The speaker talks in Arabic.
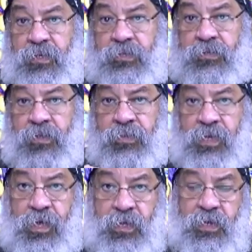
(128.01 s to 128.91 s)

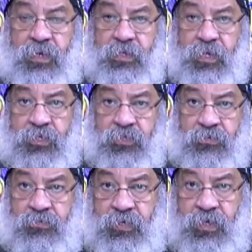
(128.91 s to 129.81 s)
الطبيعة اللي احنا عايشين
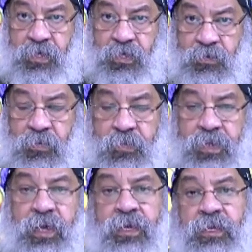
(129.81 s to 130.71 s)
فيها وما
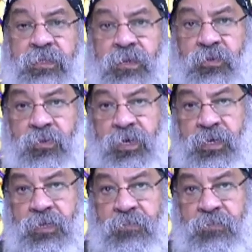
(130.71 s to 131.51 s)
بين حياتنا الروحية